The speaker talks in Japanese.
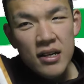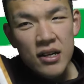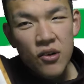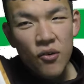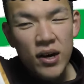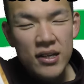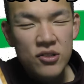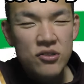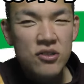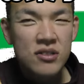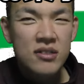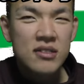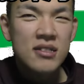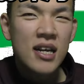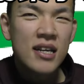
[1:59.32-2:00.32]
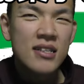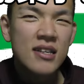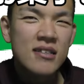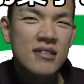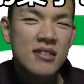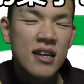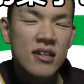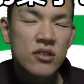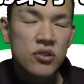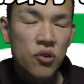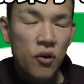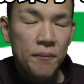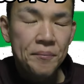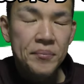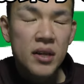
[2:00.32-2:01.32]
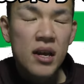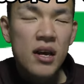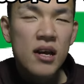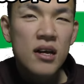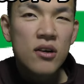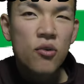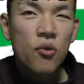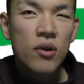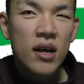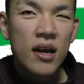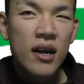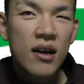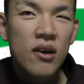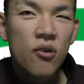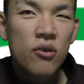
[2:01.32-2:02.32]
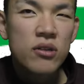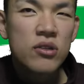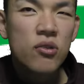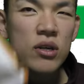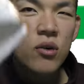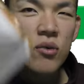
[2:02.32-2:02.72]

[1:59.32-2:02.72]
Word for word: 量がちょっと少ないんですけどね、本当に